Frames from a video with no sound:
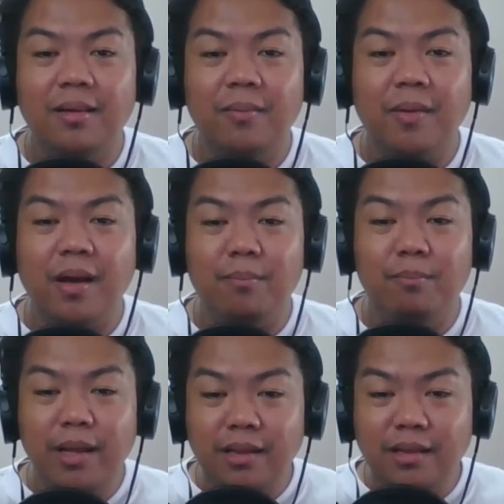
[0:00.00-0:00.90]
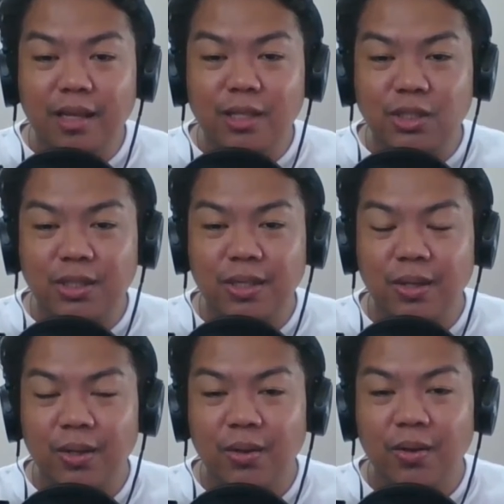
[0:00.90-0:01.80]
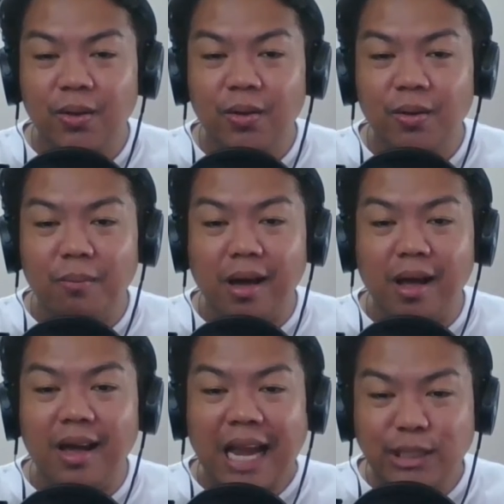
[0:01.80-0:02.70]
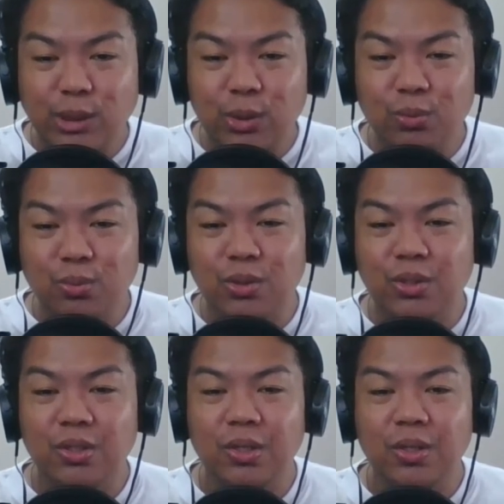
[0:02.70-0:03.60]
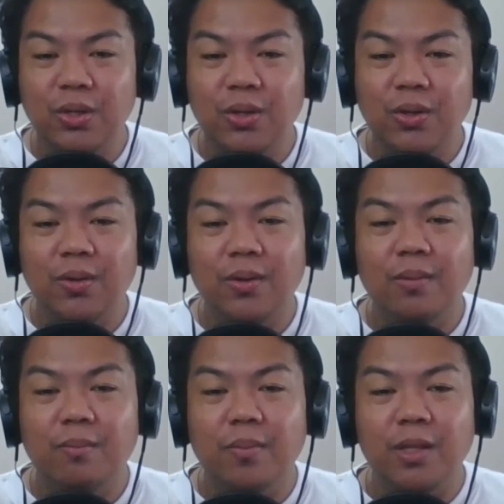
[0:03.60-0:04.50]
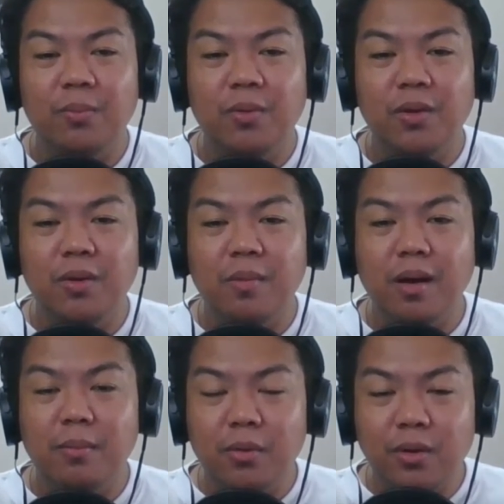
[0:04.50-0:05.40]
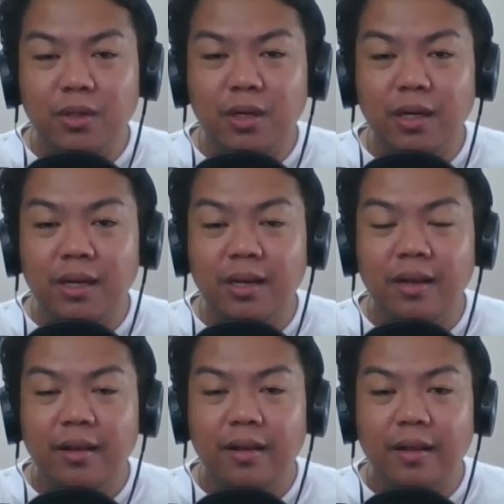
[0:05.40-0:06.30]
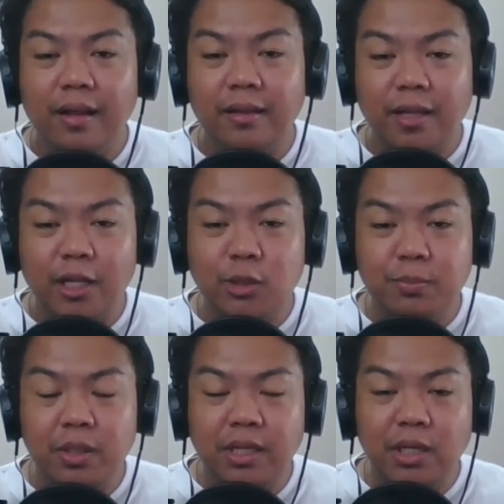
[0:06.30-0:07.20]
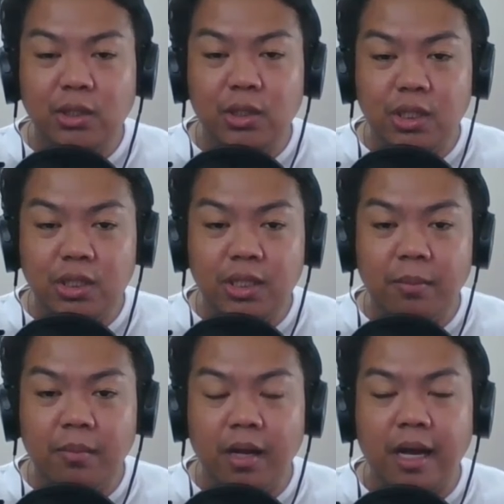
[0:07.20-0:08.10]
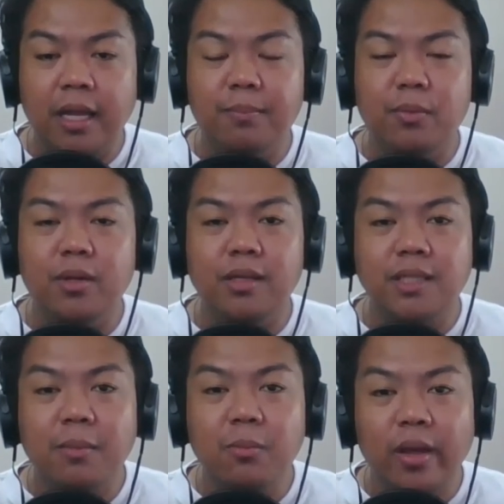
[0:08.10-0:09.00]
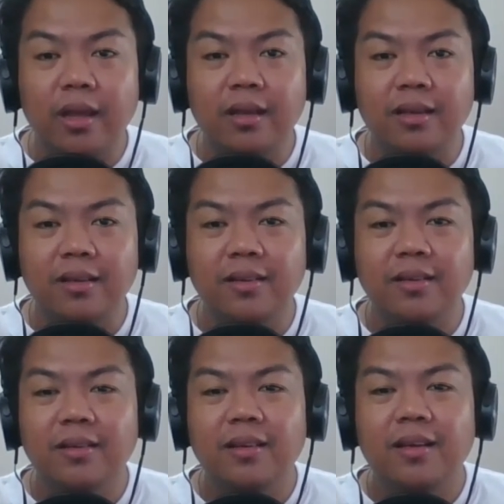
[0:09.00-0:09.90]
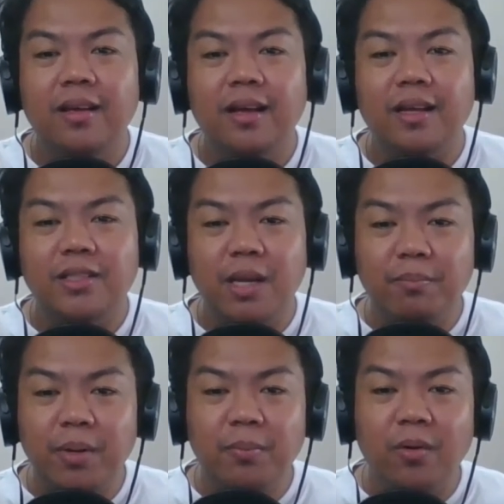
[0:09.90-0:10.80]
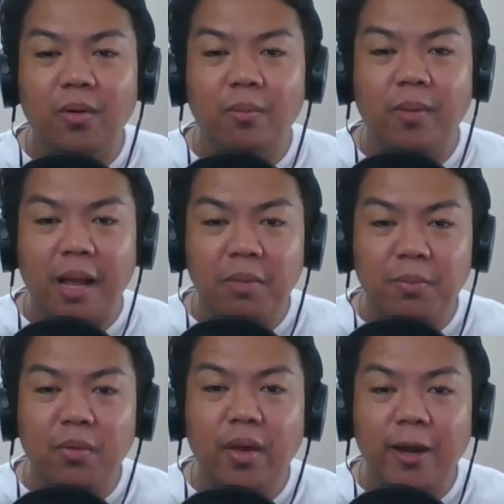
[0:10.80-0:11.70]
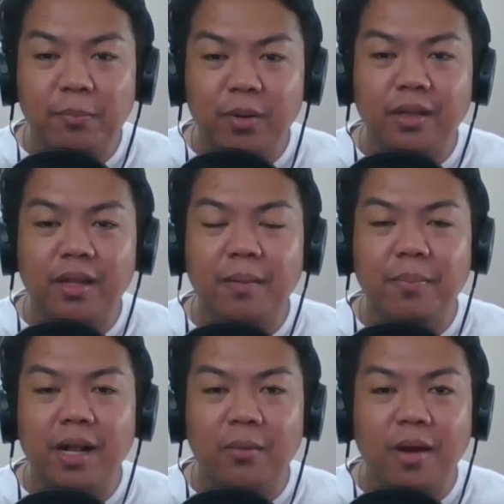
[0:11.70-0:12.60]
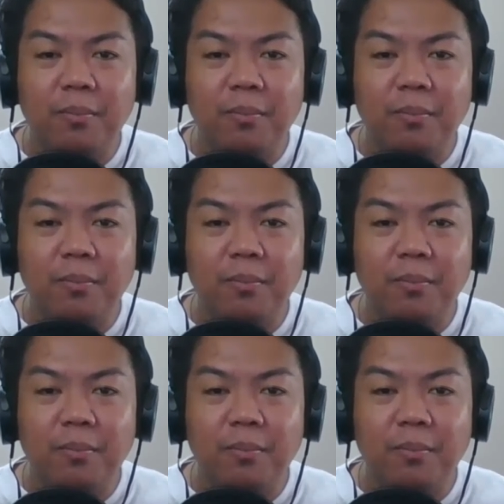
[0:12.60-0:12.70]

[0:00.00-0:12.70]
mga buildings, mga classrooms, pati po yung mga modern na transportation system kagaya po ng subway. At syempre po, marami pong airport na napagawa po